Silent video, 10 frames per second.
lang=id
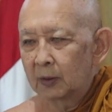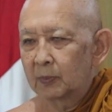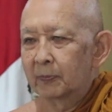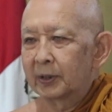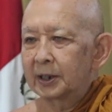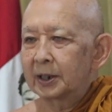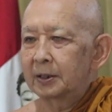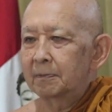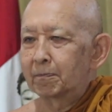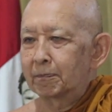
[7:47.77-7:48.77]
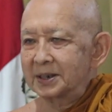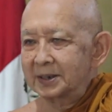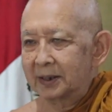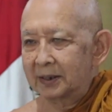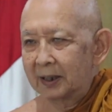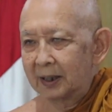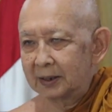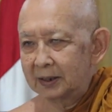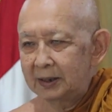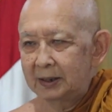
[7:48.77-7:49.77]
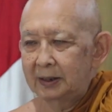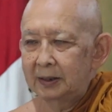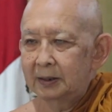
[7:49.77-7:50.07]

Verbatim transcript: memberikan besar hati